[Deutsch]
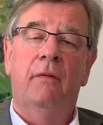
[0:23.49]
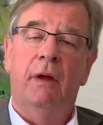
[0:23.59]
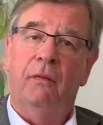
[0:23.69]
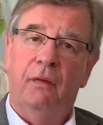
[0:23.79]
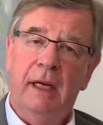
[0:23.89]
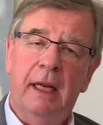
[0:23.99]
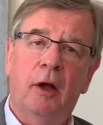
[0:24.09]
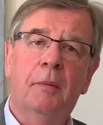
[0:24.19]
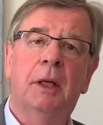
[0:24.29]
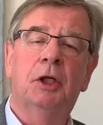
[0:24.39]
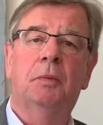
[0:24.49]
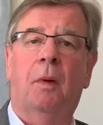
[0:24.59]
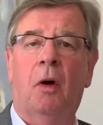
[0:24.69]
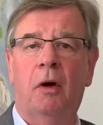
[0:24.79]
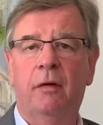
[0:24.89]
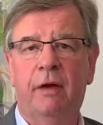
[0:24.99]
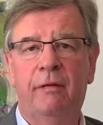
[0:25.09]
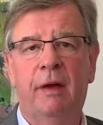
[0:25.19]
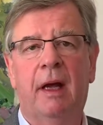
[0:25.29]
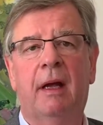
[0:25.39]
wird viel darüber gesprochen,
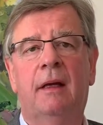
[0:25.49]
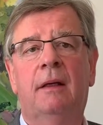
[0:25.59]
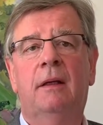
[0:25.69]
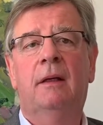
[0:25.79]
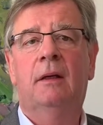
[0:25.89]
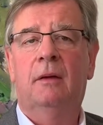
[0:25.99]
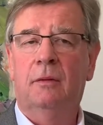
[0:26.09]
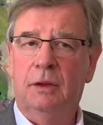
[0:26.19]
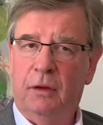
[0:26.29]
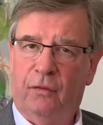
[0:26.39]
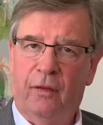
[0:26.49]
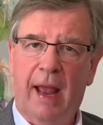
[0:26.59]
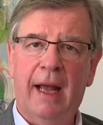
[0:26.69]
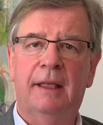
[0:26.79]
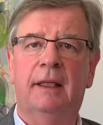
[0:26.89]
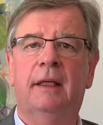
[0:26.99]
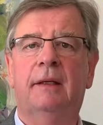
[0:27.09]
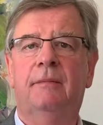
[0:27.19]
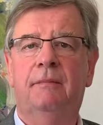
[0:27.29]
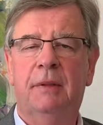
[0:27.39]
wie wir uns auf Werte
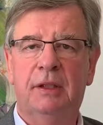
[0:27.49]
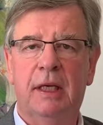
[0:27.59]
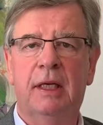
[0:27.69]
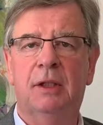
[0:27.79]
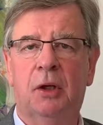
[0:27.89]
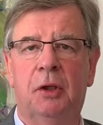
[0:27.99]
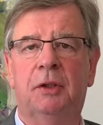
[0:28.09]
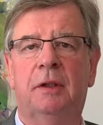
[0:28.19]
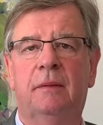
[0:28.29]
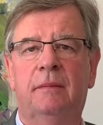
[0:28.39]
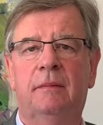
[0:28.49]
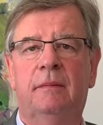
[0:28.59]
besinnen sollten.